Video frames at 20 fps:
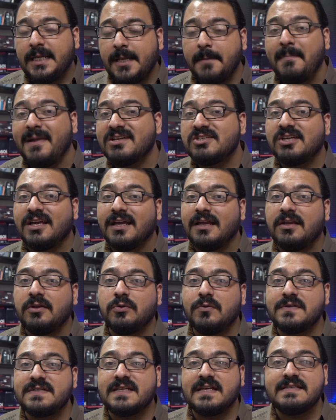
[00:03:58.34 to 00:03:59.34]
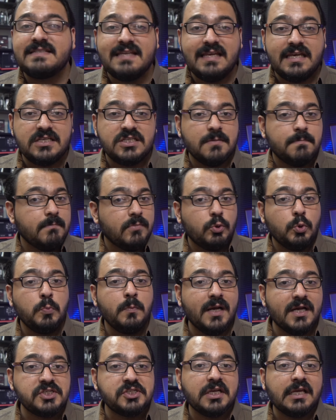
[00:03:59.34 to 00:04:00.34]
لما اشغل النويز كانسليشن بدون
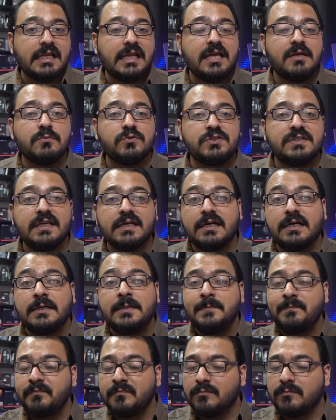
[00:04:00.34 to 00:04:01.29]
ما اشغل اي موسيقى